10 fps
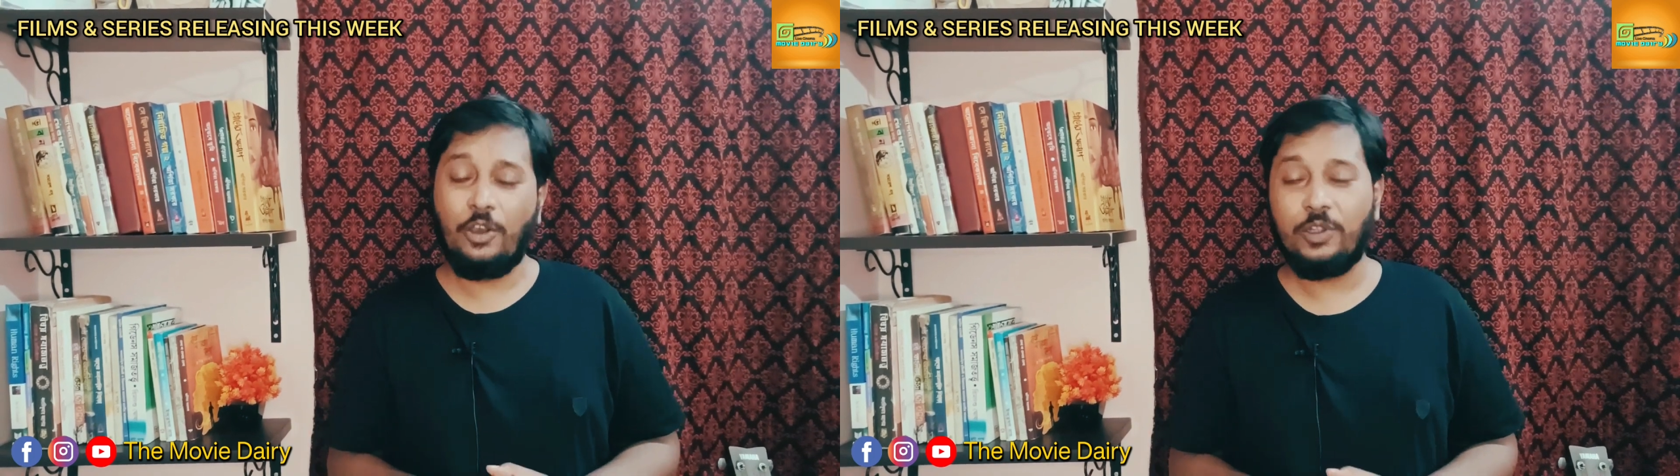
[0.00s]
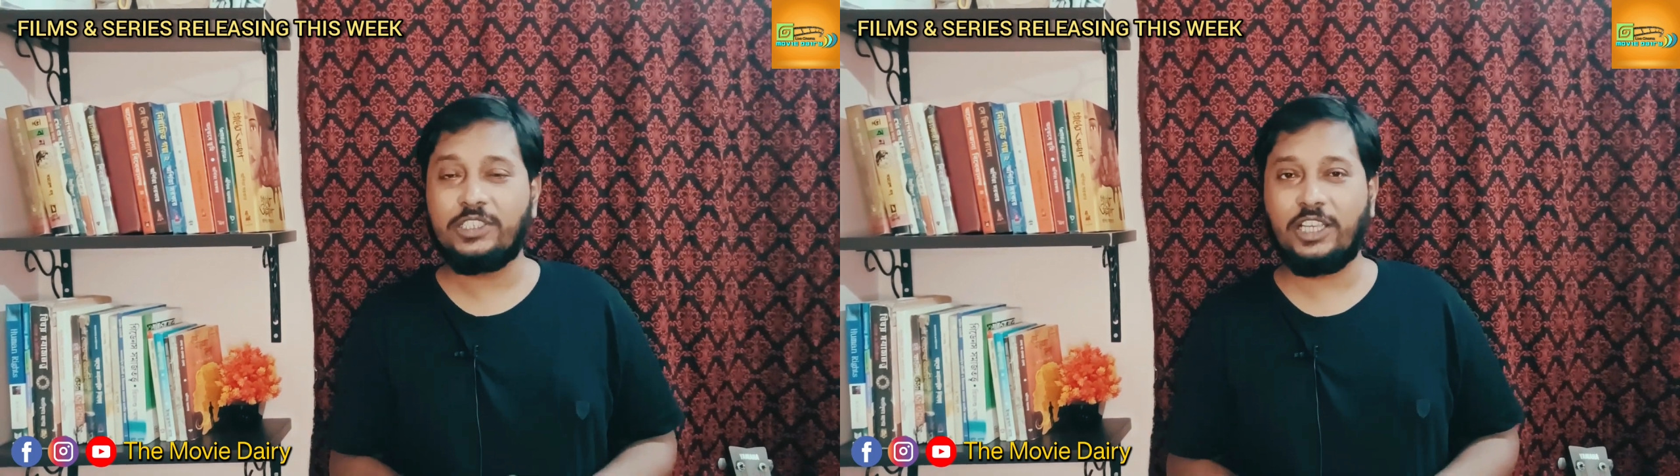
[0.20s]

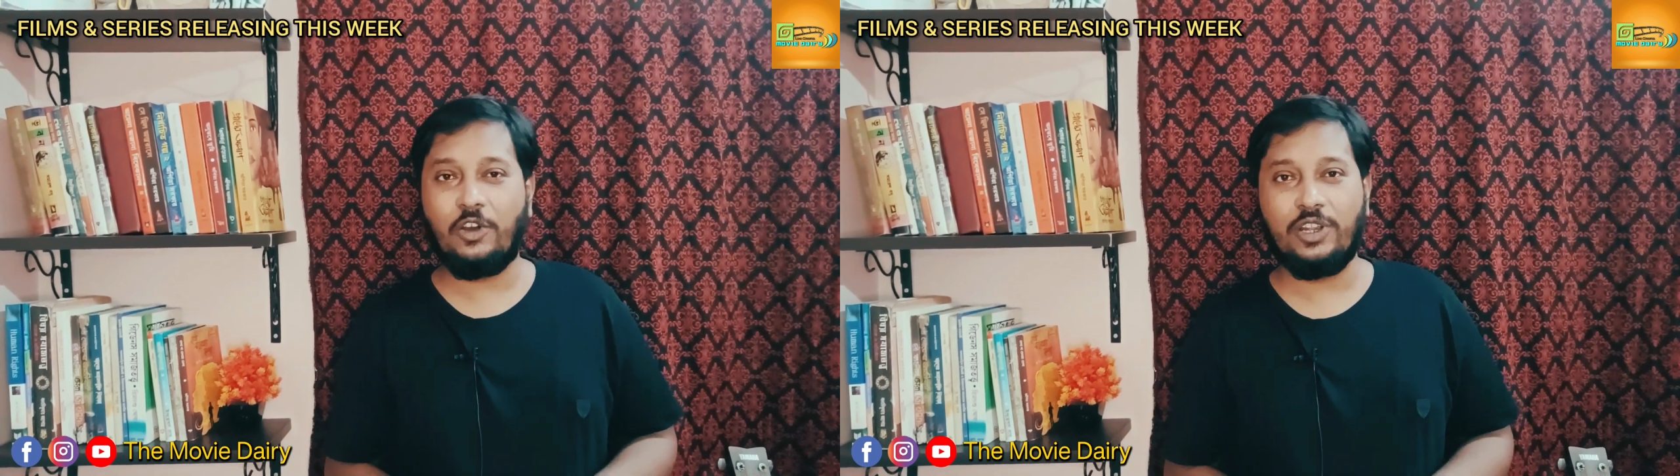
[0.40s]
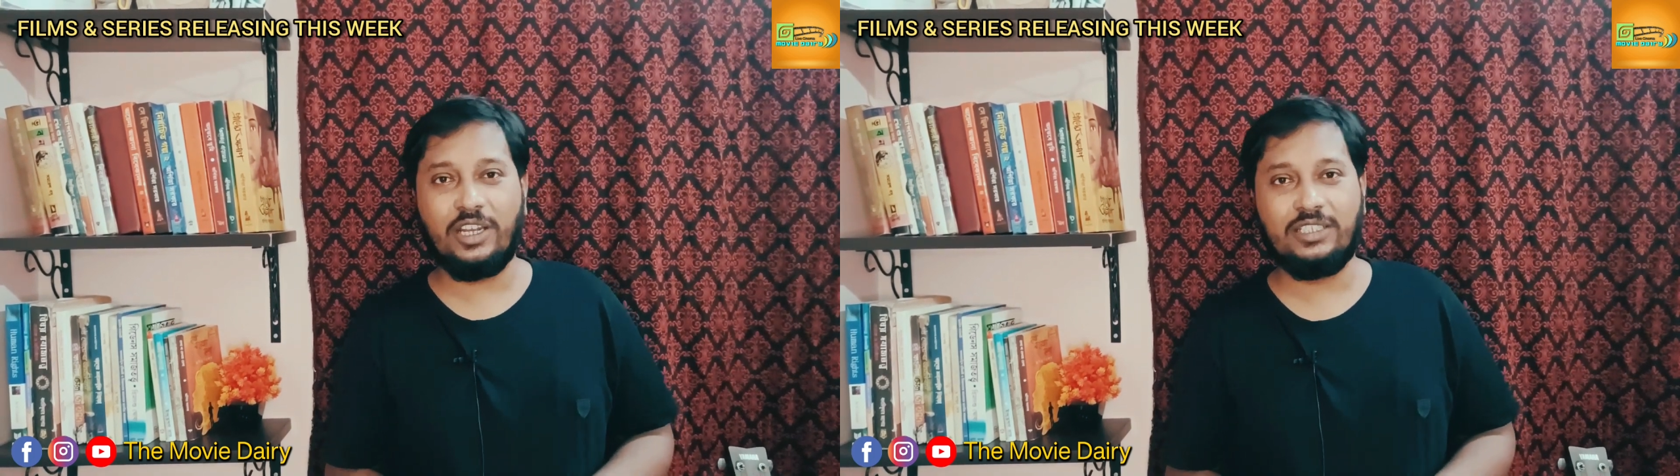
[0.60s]
कौन सी
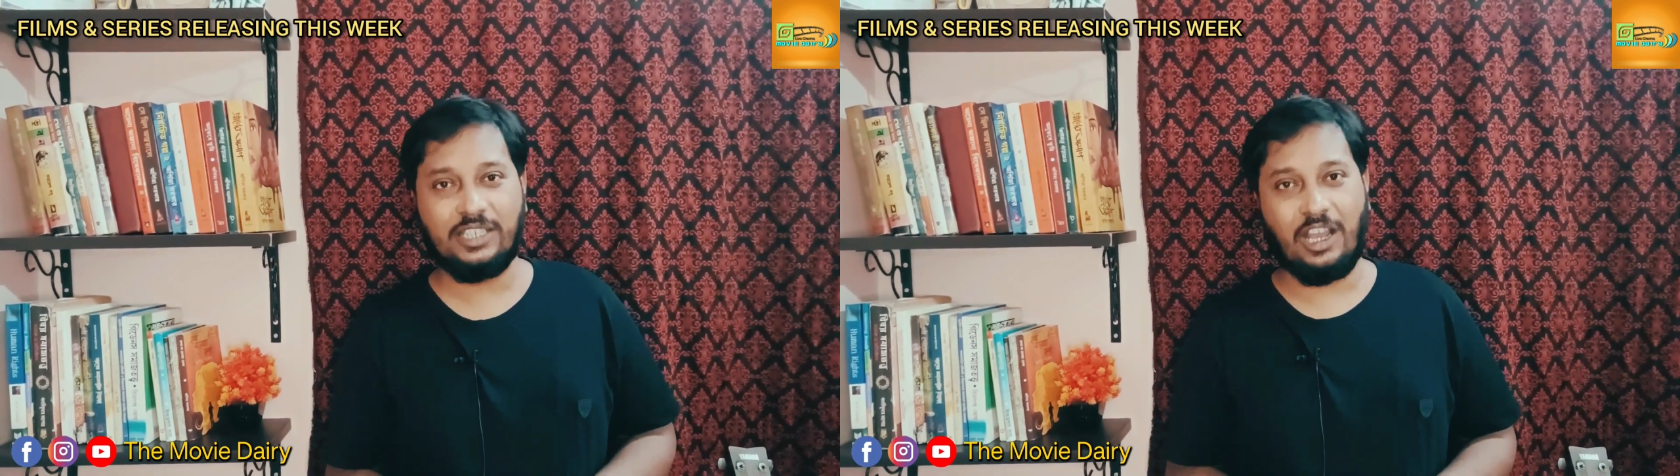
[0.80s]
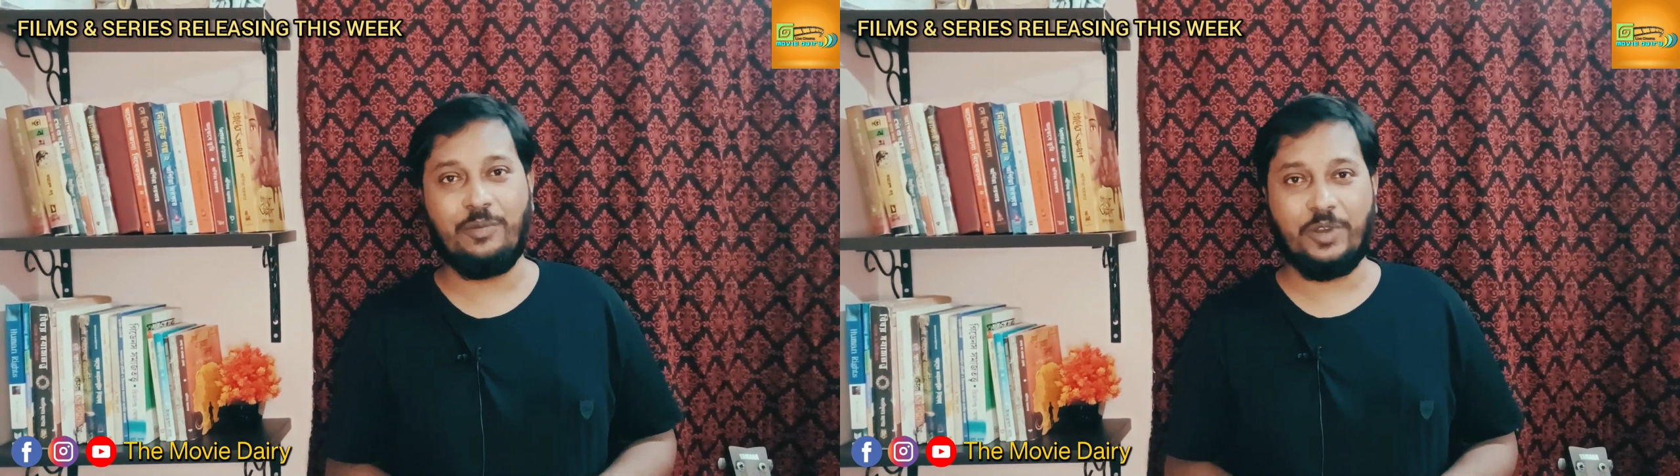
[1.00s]
कॉन्टेंट्स
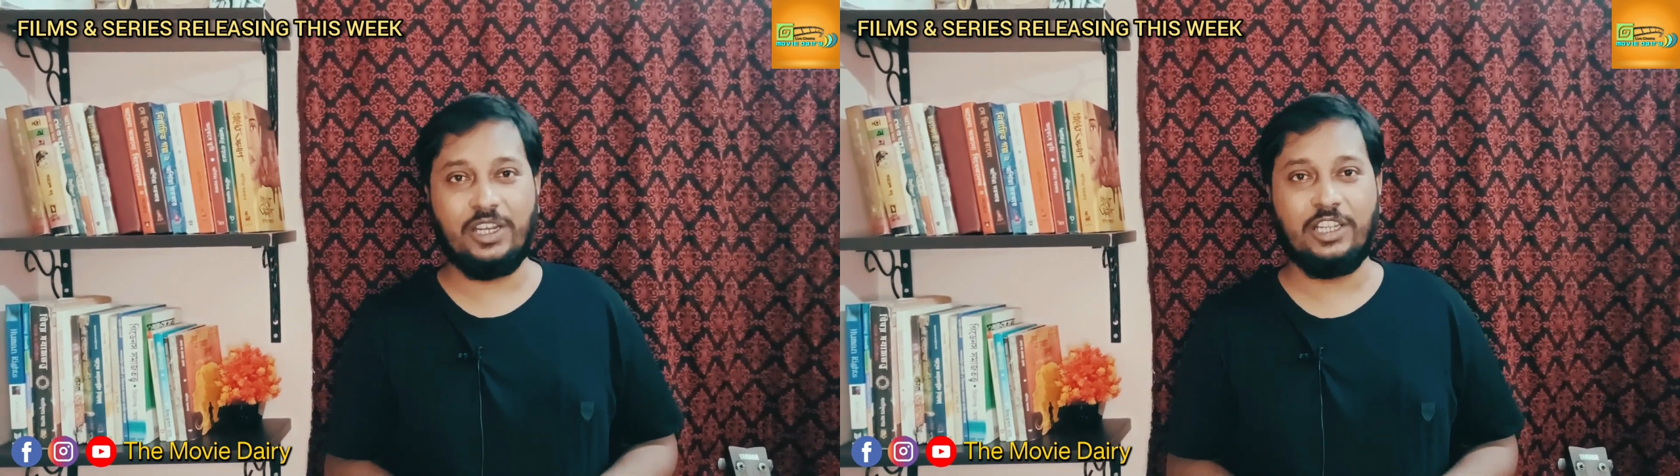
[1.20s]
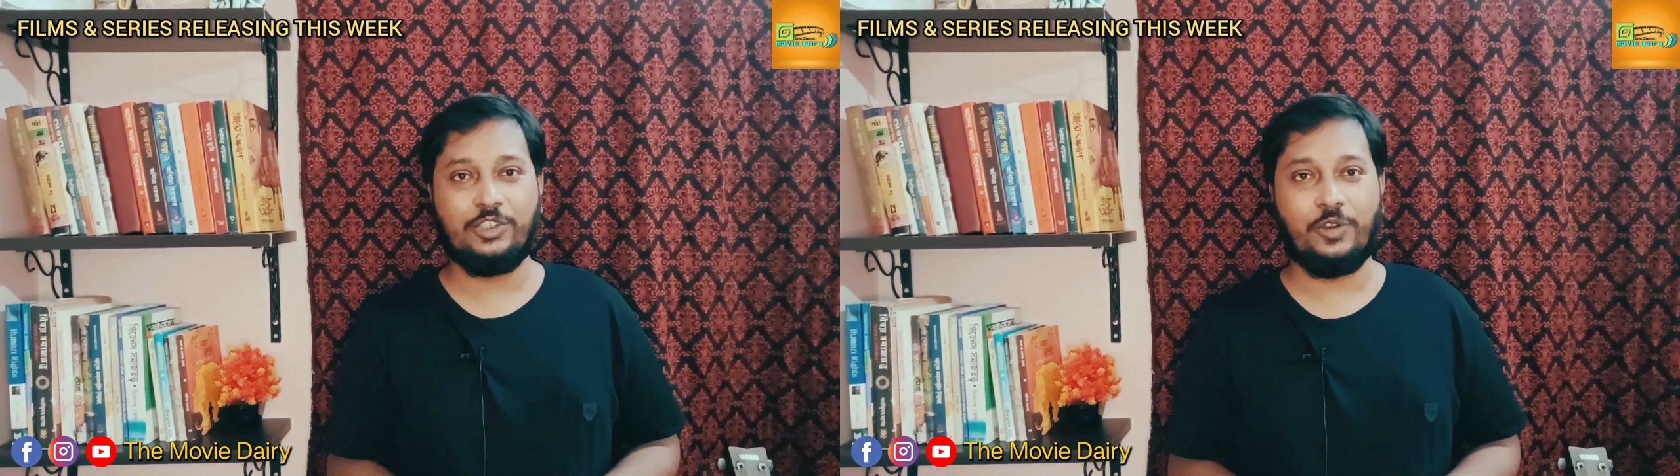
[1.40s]
कहाँ पर
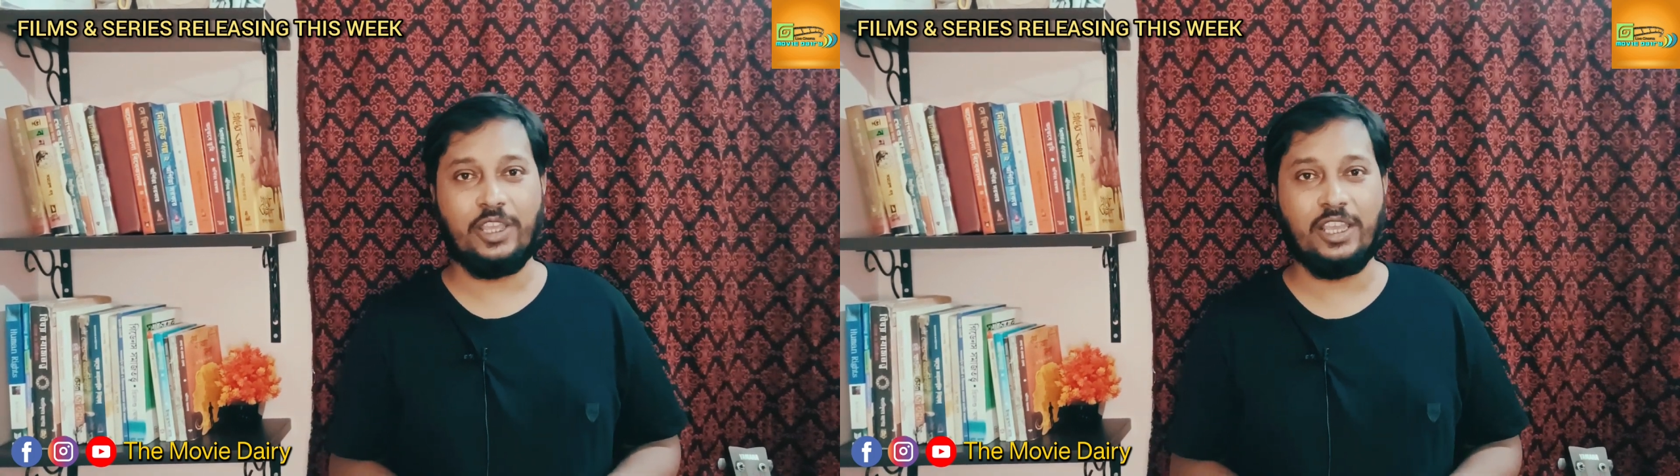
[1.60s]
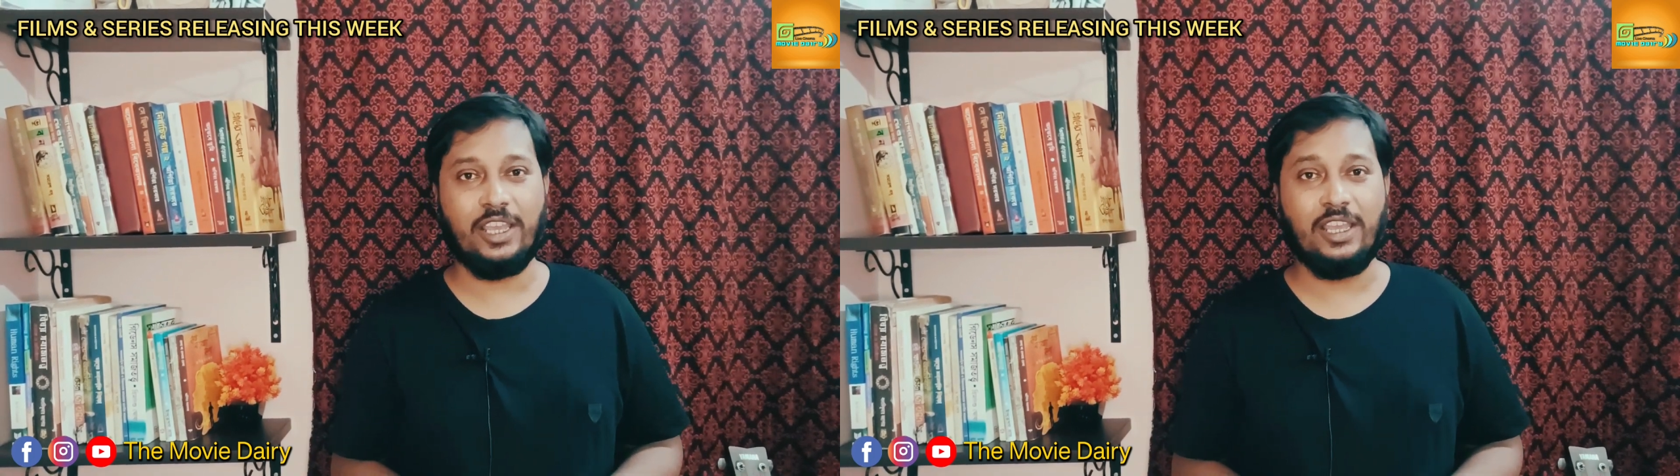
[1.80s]
रिलीज़ हो
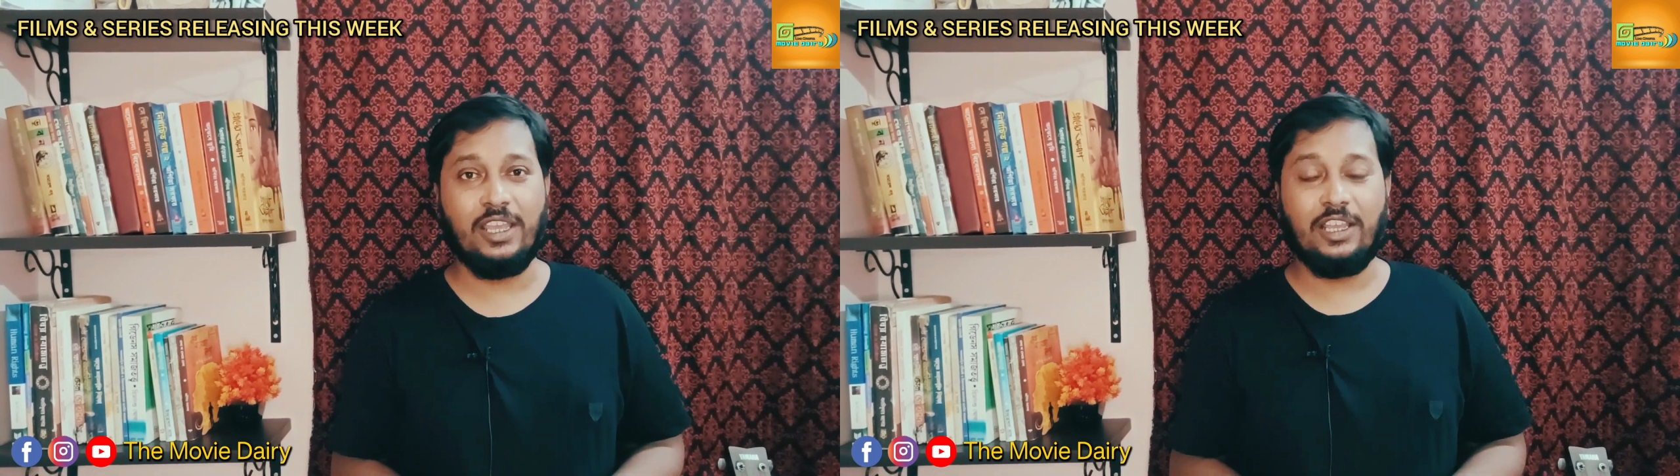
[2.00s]
रही है